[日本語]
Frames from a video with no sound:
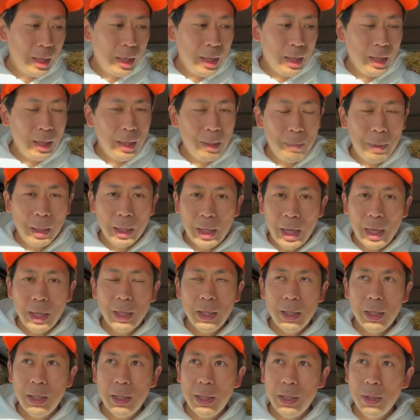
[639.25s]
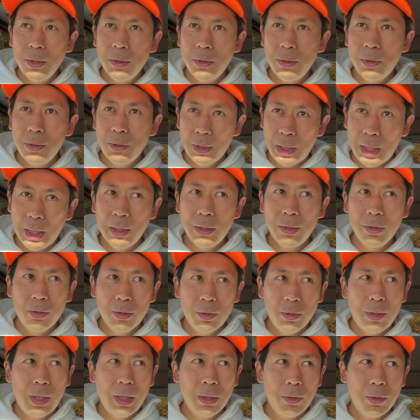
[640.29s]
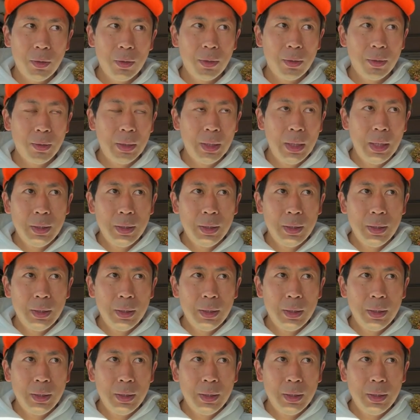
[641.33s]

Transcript: えー、まあ、概要欄と、あと、